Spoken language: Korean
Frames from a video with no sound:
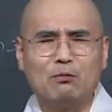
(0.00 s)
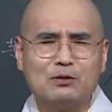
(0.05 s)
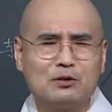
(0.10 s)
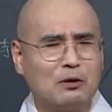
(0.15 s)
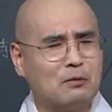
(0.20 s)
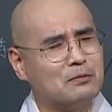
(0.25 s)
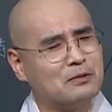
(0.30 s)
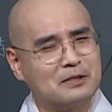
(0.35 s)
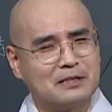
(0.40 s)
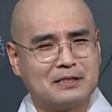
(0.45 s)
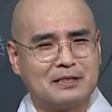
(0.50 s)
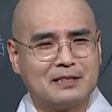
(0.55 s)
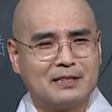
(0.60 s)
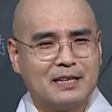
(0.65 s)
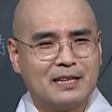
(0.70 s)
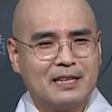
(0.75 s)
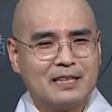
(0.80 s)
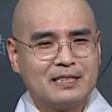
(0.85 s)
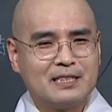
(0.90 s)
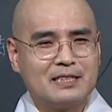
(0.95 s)
너무너무
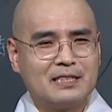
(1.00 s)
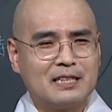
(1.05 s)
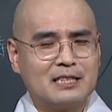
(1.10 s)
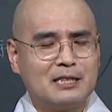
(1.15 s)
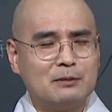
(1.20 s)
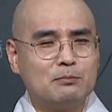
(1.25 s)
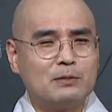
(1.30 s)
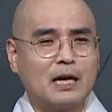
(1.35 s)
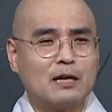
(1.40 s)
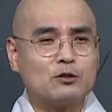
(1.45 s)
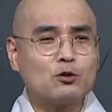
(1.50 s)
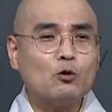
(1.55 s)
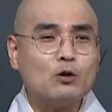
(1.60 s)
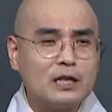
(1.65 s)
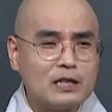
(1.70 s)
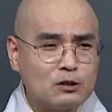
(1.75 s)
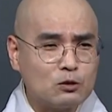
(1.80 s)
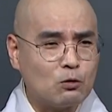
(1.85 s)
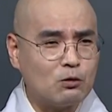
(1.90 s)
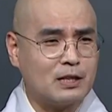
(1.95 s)
진짜 심장
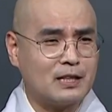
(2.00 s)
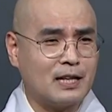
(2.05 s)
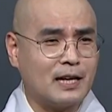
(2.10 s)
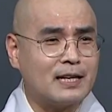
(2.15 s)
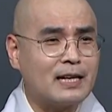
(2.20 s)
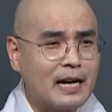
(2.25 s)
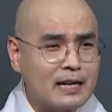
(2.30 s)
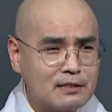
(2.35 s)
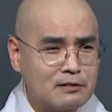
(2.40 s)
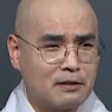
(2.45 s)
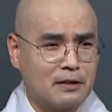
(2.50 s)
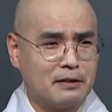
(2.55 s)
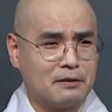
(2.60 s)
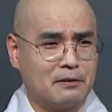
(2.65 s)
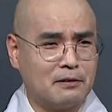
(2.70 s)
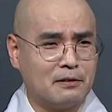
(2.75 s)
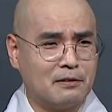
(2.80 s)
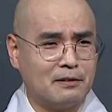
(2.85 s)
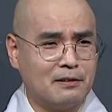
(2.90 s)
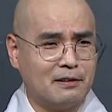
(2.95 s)
쫄깃쫄깃하게 하는
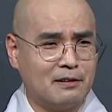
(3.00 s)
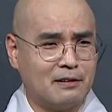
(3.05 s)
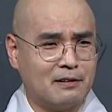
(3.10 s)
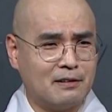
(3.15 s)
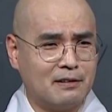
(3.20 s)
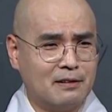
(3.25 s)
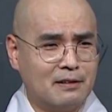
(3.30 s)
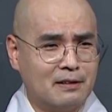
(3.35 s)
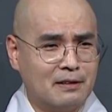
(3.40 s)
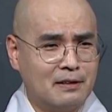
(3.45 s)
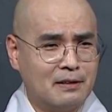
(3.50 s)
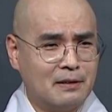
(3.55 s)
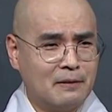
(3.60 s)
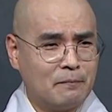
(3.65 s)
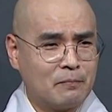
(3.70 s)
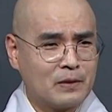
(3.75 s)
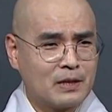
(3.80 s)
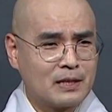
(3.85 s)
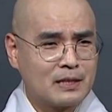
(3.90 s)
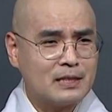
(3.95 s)
거예요.
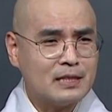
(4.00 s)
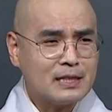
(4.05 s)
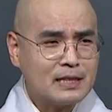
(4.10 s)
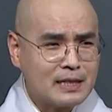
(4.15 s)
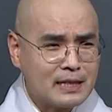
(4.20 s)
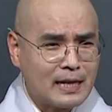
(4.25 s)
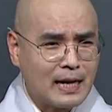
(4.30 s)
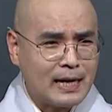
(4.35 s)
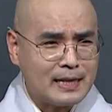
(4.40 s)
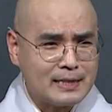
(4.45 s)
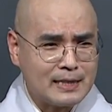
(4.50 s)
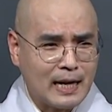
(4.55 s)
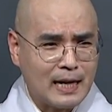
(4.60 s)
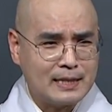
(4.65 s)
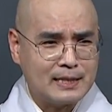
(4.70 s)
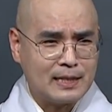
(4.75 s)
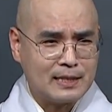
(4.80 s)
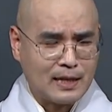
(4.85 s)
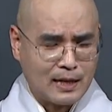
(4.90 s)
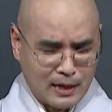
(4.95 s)
끝까지
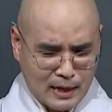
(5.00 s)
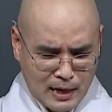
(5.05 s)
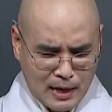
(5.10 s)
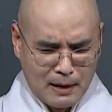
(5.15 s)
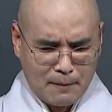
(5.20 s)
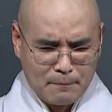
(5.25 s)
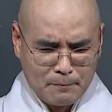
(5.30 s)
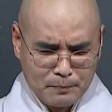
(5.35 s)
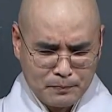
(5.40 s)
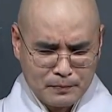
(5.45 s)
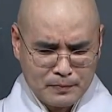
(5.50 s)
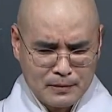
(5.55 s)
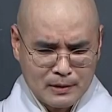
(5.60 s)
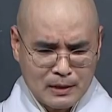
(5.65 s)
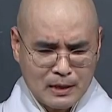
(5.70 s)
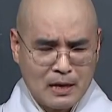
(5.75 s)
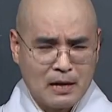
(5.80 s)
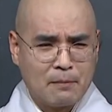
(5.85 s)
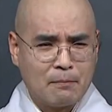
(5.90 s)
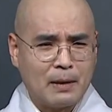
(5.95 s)
안 되다가
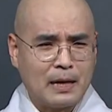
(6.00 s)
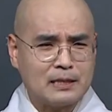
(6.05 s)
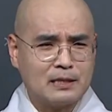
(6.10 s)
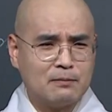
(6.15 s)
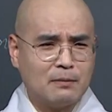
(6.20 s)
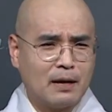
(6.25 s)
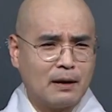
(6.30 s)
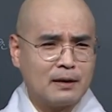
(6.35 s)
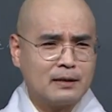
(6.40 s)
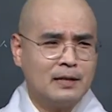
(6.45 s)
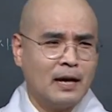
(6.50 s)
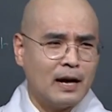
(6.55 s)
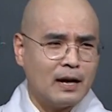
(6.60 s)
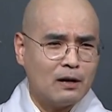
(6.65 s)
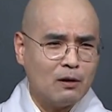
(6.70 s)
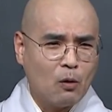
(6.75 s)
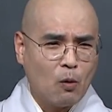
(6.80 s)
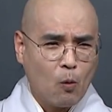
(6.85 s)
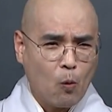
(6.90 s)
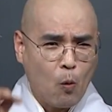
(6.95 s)
마지막
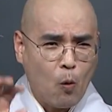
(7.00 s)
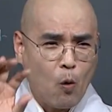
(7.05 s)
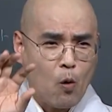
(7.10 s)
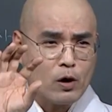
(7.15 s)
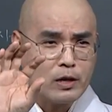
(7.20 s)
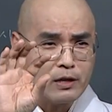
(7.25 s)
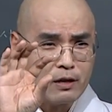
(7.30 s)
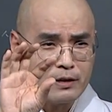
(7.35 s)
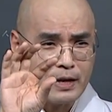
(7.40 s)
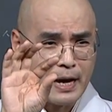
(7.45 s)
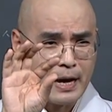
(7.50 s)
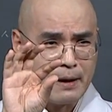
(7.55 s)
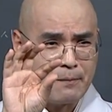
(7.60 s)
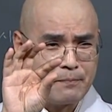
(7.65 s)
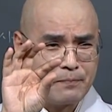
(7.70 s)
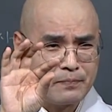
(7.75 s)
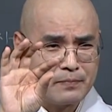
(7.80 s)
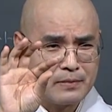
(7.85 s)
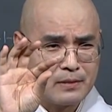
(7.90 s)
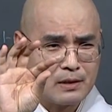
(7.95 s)
날
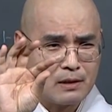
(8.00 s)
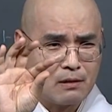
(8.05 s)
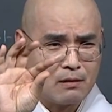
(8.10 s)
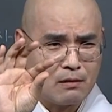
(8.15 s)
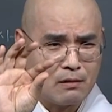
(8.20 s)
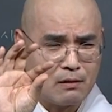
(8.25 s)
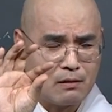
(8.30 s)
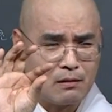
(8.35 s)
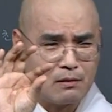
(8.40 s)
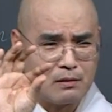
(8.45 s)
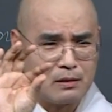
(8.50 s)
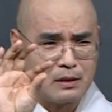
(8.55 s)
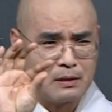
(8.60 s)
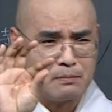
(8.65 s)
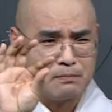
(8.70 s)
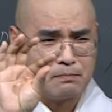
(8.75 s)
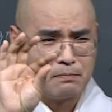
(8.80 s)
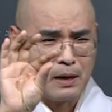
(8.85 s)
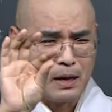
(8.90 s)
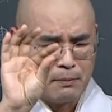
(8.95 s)
오경에 어,
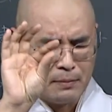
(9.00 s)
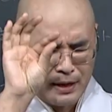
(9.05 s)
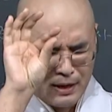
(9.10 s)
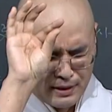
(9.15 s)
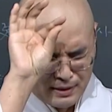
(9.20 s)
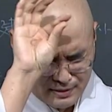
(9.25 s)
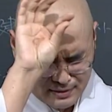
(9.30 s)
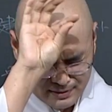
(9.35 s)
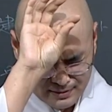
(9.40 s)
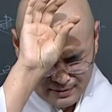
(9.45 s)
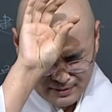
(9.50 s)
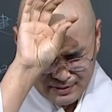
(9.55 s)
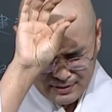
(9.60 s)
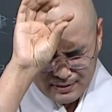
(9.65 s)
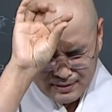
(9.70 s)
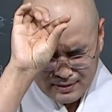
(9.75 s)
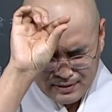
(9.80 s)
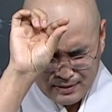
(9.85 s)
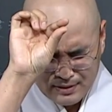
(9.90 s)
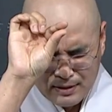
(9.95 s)
이게 밤에
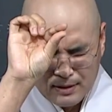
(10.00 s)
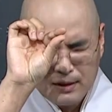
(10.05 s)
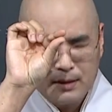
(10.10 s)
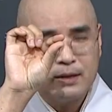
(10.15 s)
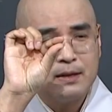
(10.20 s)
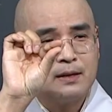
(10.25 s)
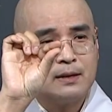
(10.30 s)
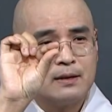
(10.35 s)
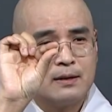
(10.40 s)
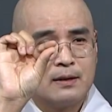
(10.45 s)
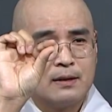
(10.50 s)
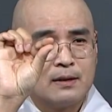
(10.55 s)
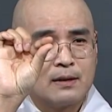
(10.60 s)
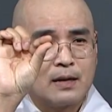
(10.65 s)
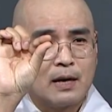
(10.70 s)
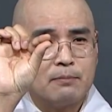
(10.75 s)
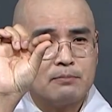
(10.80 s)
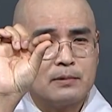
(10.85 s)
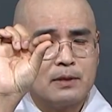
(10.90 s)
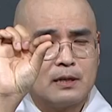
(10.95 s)

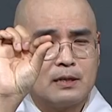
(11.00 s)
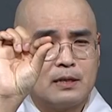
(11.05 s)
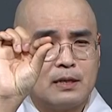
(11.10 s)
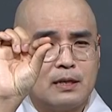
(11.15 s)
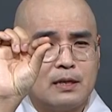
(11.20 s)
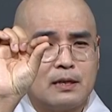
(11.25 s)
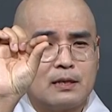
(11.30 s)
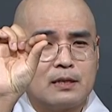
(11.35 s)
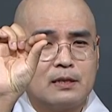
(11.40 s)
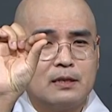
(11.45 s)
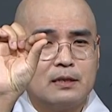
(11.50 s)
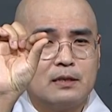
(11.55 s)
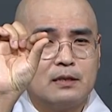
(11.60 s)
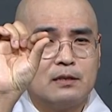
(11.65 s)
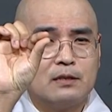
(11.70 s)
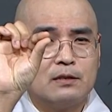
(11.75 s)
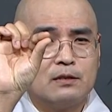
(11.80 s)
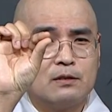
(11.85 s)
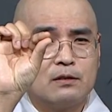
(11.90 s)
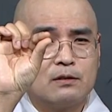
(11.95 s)
갑자기
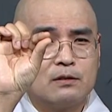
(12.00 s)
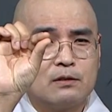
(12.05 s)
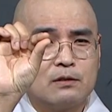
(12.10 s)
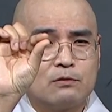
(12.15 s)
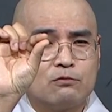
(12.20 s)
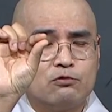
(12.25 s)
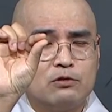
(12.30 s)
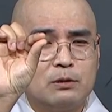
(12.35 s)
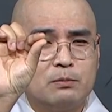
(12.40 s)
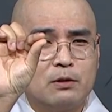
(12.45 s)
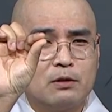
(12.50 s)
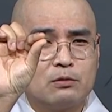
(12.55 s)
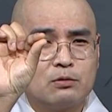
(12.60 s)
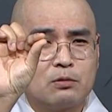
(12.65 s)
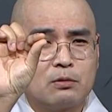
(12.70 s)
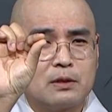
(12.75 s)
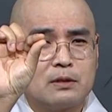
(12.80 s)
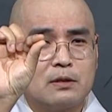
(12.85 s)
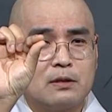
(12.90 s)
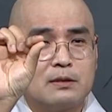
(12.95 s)
그 구리병
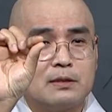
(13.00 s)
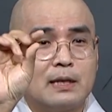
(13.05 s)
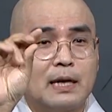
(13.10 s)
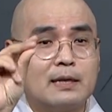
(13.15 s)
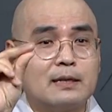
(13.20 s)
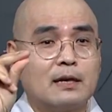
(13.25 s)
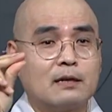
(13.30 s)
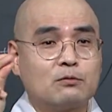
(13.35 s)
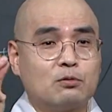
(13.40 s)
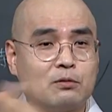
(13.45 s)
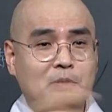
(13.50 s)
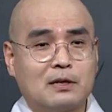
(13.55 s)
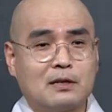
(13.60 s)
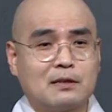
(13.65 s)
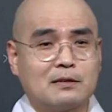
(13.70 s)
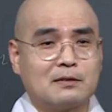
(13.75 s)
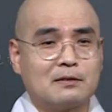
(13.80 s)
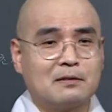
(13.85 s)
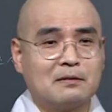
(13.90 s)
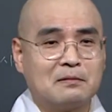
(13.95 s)
속에서 땡그랑 소리가
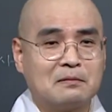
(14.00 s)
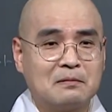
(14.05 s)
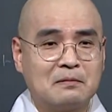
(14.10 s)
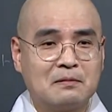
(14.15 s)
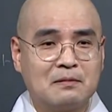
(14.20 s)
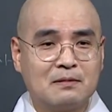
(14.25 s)
나더래요.